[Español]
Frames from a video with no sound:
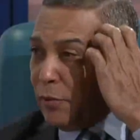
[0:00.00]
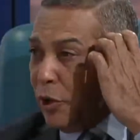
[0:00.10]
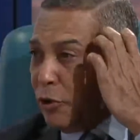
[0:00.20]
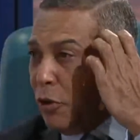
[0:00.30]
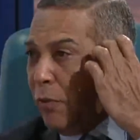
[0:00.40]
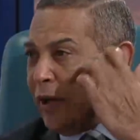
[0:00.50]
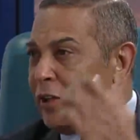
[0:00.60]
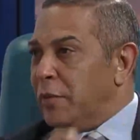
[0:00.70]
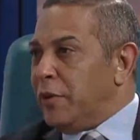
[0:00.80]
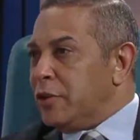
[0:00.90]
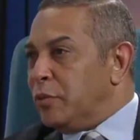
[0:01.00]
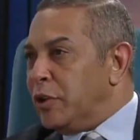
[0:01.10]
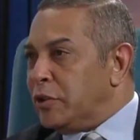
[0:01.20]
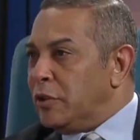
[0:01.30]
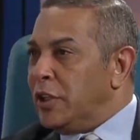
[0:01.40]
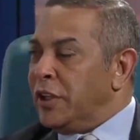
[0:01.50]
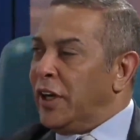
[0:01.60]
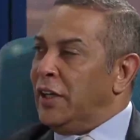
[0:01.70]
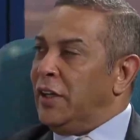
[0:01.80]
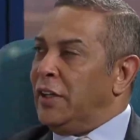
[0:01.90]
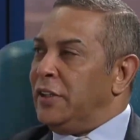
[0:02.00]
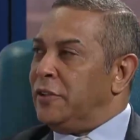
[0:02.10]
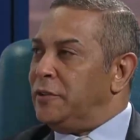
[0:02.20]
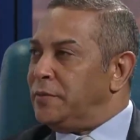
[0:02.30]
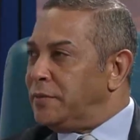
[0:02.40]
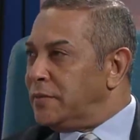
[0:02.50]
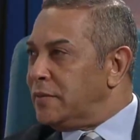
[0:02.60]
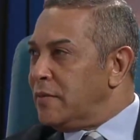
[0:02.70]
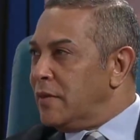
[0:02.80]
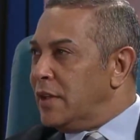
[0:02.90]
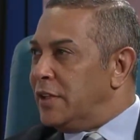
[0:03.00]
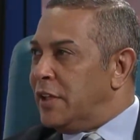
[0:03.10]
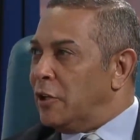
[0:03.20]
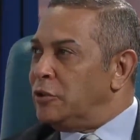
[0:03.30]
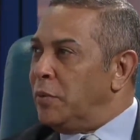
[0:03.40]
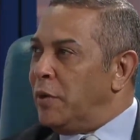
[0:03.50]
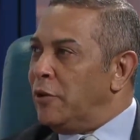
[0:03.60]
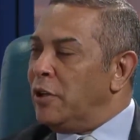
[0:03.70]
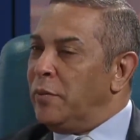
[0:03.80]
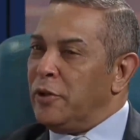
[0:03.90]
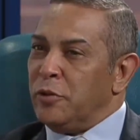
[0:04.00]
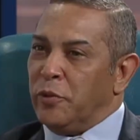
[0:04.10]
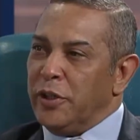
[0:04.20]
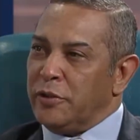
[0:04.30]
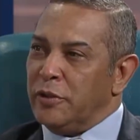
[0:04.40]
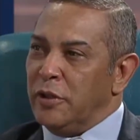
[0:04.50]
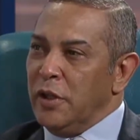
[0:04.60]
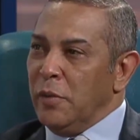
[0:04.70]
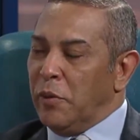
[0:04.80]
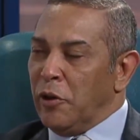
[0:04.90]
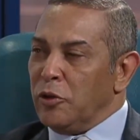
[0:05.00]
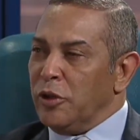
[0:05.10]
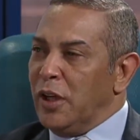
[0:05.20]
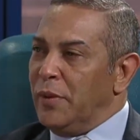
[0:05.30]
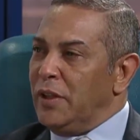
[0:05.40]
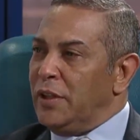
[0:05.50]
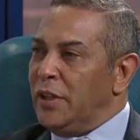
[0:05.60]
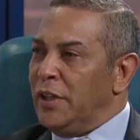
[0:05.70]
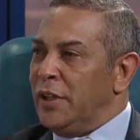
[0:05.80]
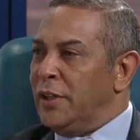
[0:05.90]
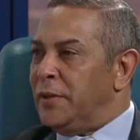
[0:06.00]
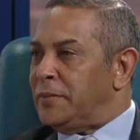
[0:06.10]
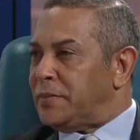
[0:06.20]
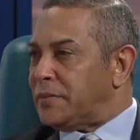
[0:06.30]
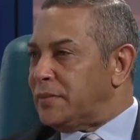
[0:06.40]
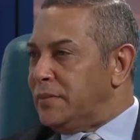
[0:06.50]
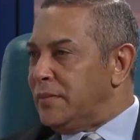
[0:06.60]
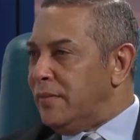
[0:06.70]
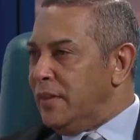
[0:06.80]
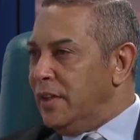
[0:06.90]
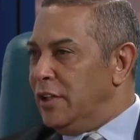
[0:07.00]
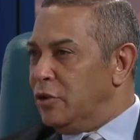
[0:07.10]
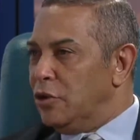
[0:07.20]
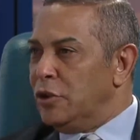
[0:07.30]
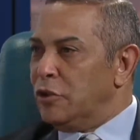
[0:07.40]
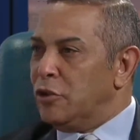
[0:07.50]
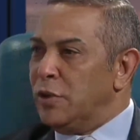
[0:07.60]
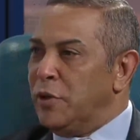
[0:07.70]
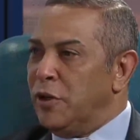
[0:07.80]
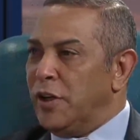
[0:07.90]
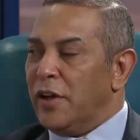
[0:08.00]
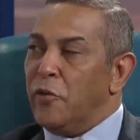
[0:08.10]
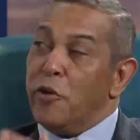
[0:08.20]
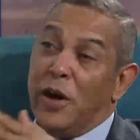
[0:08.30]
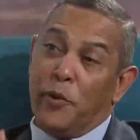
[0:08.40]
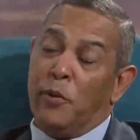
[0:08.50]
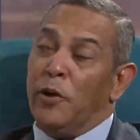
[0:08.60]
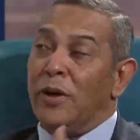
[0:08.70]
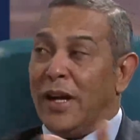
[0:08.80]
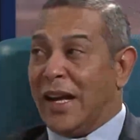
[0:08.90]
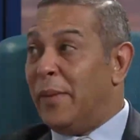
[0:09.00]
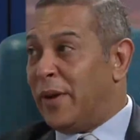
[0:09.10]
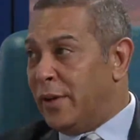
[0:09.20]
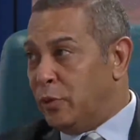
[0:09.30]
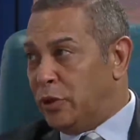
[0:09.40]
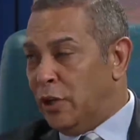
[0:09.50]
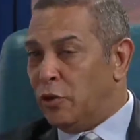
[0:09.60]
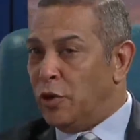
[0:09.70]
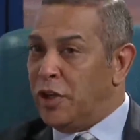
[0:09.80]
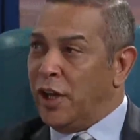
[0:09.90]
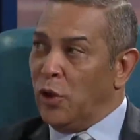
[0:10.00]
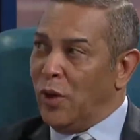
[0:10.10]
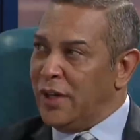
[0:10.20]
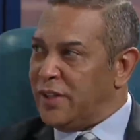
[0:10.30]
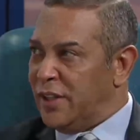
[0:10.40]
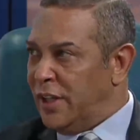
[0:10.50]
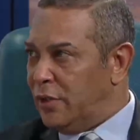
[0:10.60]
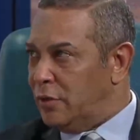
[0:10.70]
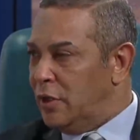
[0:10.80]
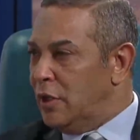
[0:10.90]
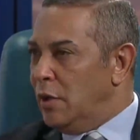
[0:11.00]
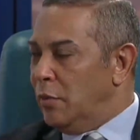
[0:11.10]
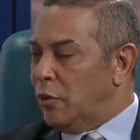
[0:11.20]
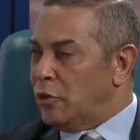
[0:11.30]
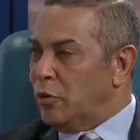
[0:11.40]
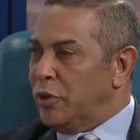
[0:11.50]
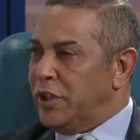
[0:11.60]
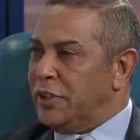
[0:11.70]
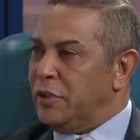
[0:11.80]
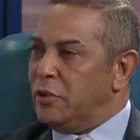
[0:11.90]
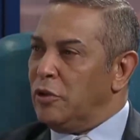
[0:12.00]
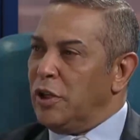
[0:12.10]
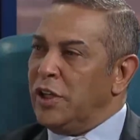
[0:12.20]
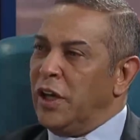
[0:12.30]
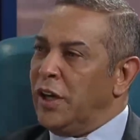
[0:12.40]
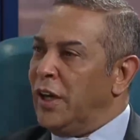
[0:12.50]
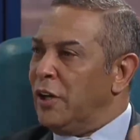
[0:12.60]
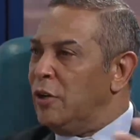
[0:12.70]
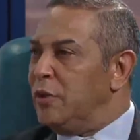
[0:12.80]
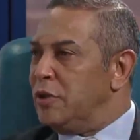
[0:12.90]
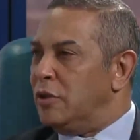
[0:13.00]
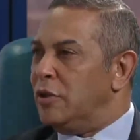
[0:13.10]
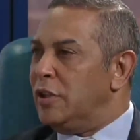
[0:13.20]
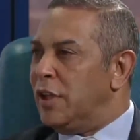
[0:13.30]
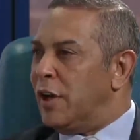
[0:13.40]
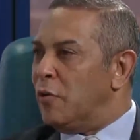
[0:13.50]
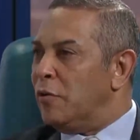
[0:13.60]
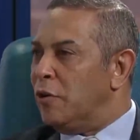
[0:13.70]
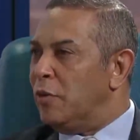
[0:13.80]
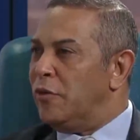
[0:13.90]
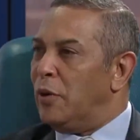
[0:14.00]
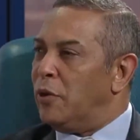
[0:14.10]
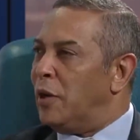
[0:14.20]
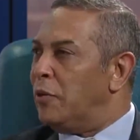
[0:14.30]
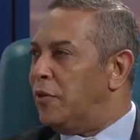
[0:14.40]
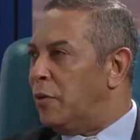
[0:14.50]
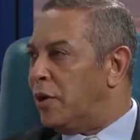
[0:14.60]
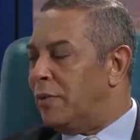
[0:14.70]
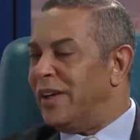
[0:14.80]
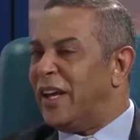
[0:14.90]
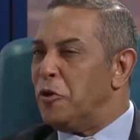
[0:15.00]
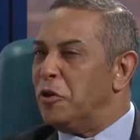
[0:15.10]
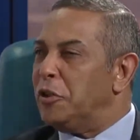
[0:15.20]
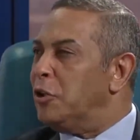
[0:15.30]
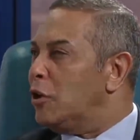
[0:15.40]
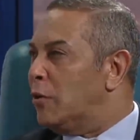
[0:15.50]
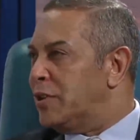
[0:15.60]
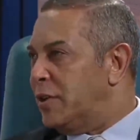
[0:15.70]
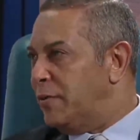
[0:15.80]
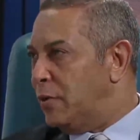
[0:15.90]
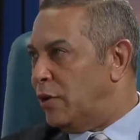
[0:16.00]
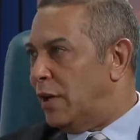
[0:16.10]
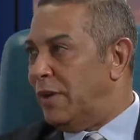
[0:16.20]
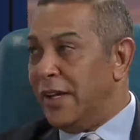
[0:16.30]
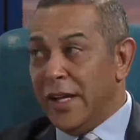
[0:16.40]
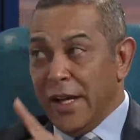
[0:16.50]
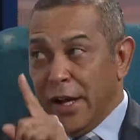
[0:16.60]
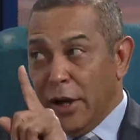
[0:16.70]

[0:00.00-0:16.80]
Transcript: porque eso es parte del presupuesto general de la nación. Está contemplado en el presupuesto. Pero no solamente esos 212 millones que fueron aprobados en la Cámara de Diputados no han llegado al Senado, pero usted puede estar seguro que llegará a la comisión y dará un informe favorable o desfavorable, que yo entiendo que va a ser favorable. O sea, que